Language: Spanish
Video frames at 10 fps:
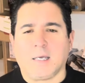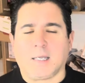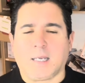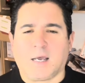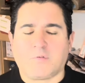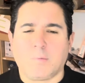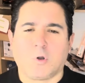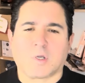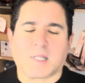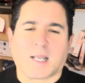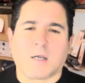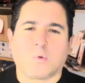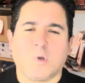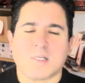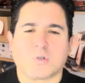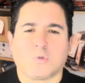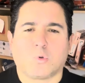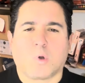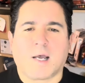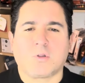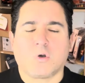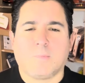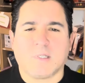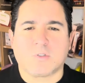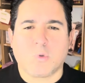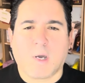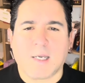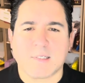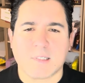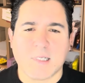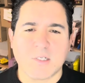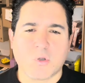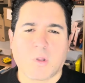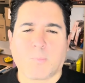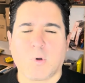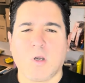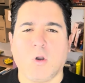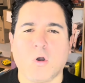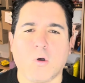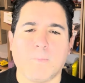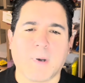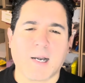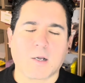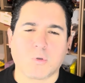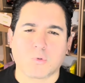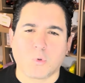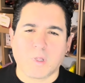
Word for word: y la FIP lo que te calcula son tus gastos mensuales y eso después lo compara con tus